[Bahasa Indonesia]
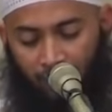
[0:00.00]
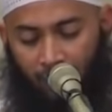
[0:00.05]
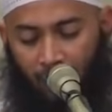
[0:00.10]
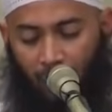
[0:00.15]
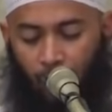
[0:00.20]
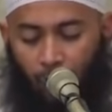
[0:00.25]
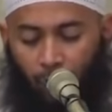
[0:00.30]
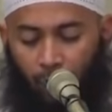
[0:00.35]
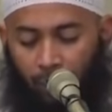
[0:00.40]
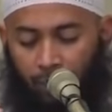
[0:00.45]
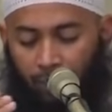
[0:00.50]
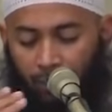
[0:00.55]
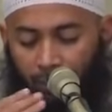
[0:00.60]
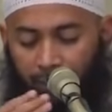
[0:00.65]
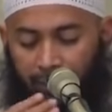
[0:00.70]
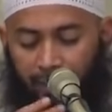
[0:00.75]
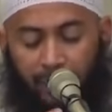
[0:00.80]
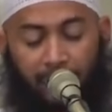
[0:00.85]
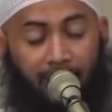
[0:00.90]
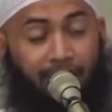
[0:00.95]
Lalu Allah
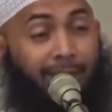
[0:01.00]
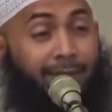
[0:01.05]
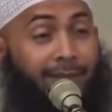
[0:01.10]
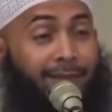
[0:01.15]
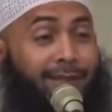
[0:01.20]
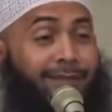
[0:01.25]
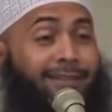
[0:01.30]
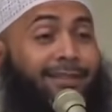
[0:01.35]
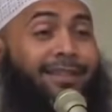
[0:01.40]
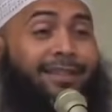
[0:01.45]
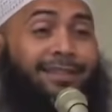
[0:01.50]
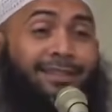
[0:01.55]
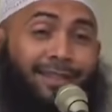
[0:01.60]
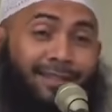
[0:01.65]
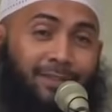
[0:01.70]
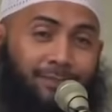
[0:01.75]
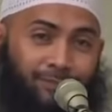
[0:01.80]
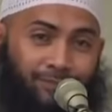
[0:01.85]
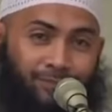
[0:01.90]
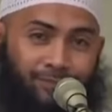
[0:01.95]
ingatkan kita.
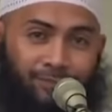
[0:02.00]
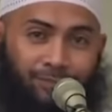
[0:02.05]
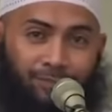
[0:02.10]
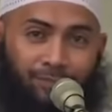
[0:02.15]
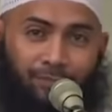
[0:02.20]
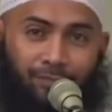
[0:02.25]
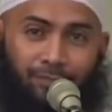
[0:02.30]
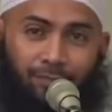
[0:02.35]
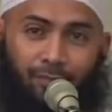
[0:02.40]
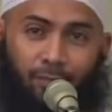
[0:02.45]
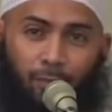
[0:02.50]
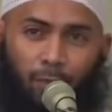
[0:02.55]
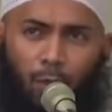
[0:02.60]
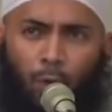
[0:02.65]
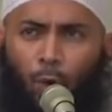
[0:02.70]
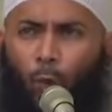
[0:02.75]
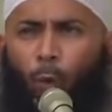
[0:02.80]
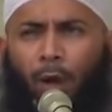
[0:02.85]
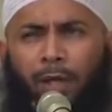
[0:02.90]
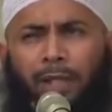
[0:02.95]

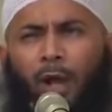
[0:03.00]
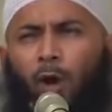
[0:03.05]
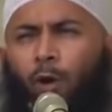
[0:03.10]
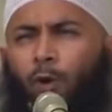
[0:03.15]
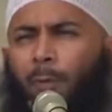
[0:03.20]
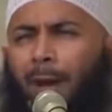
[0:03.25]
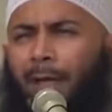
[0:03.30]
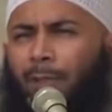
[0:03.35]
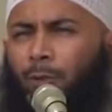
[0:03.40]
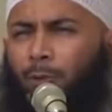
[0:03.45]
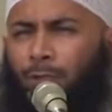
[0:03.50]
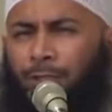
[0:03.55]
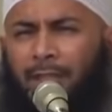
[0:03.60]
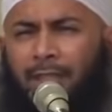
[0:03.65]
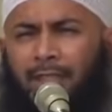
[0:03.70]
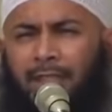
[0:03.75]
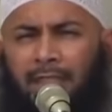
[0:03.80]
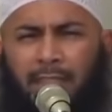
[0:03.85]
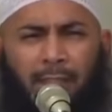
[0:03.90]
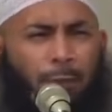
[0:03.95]
Wa yawma
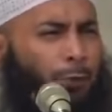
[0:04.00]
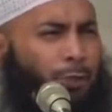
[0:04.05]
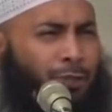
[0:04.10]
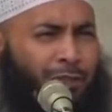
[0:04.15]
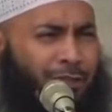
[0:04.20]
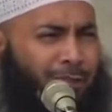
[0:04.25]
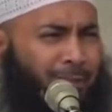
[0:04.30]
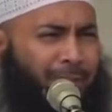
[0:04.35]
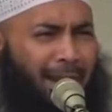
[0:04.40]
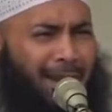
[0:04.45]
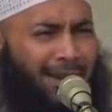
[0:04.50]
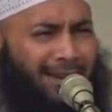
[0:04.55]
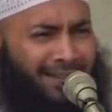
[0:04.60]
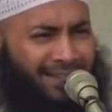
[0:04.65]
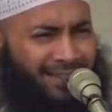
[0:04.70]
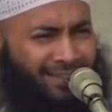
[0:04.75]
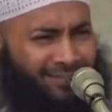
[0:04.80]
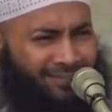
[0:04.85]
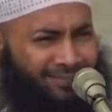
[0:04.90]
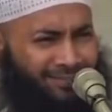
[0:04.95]
nusayyirul jibal.
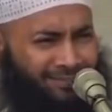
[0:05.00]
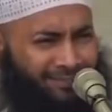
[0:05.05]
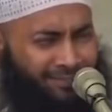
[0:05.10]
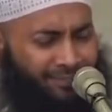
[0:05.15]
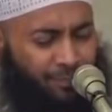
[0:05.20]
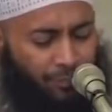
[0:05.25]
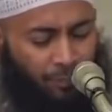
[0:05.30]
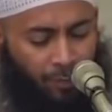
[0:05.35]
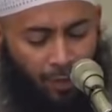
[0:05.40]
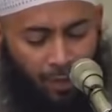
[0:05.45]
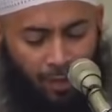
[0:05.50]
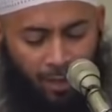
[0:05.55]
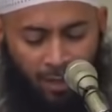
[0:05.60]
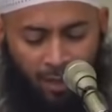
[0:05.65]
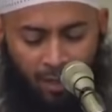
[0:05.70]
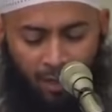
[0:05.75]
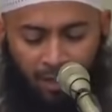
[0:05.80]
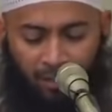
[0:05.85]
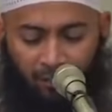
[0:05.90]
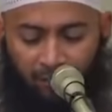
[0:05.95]

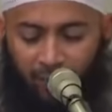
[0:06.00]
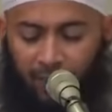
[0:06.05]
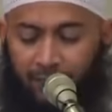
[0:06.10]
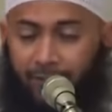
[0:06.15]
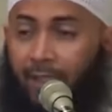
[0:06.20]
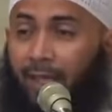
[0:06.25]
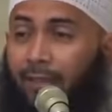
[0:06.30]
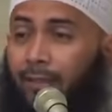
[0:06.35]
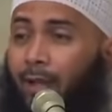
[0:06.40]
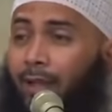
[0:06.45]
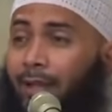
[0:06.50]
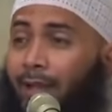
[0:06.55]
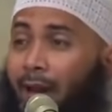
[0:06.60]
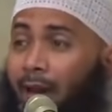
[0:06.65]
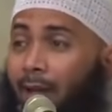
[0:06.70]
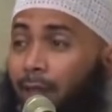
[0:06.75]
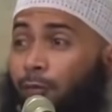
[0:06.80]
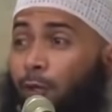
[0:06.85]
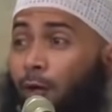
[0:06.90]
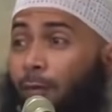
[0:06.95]
Fataral
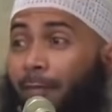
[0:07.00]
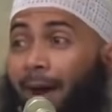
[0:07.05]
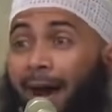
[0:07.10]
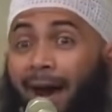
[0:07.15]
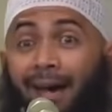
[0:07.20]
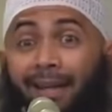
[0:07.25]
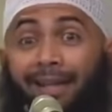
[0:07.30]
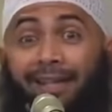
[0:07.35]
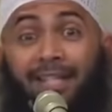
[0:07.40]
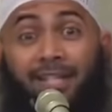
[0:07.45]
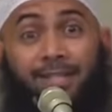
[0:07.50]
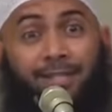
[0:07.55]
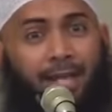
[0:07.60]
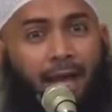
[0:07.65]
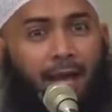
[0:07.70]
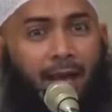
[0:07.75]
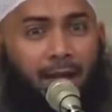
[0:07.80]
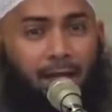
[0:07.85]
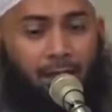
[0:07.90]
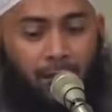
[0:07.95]
ardo
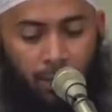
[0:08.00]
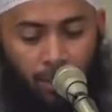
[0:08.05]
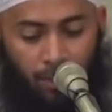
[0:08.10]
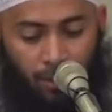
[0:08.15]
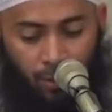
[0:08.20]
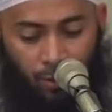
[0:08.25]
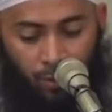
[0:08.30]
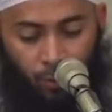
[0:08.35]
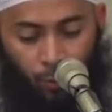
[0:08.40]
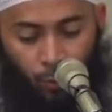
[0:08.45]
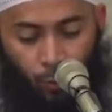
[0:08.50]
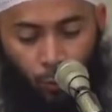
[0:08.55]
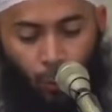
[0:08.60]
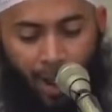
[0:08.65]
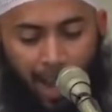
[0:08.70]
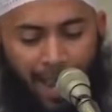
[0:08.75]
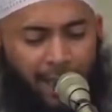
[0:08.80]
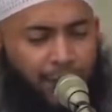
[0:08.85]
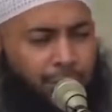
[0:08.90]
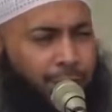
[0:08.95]
barizah
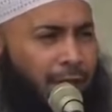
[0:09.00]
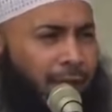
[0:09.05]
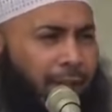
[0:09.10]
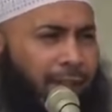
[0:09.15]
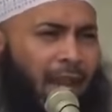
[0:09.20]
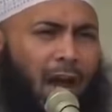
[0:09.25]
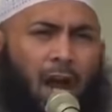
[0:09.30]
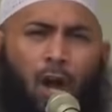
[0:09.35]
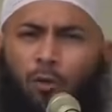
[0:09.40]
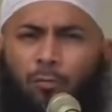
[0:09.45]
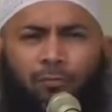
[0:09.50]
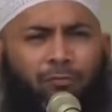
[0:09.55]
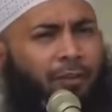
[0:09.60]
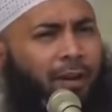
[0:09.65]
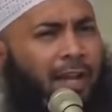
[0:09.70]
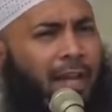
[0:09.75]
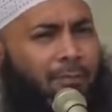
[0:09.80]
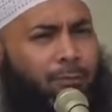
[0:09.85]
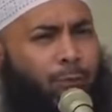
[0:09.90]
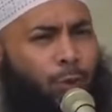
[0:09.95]
Wahasharnahum,
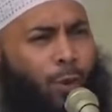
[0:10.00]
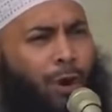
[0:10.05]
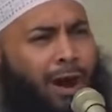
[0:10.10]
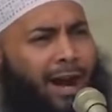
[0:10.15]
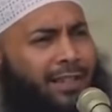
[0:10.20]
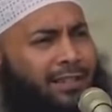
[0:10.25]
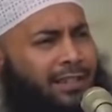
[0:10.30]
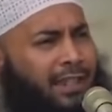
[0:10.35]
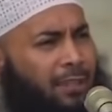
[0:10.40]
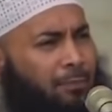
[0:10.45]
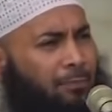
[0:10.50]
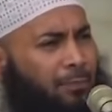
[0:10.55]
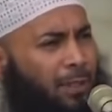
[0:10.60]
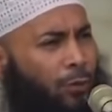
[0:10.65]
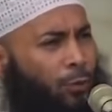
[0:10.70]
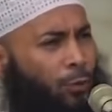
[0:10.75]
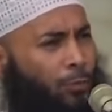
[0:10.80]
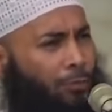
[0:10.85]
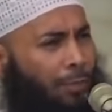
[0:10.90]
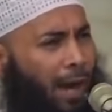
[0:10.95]
falam nughadir
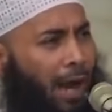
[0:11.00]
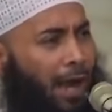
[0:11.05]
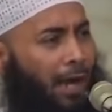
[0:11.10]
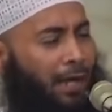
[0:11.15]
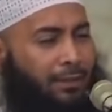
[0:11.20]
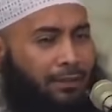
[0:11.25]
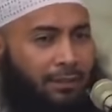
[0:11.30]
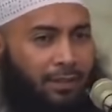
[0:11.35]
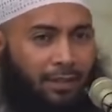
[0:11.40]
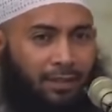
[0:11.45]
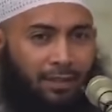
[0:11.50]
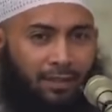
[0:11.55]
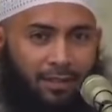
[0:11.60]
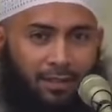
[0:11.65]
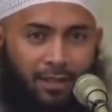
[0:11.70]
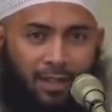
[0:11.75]
minhum ahada.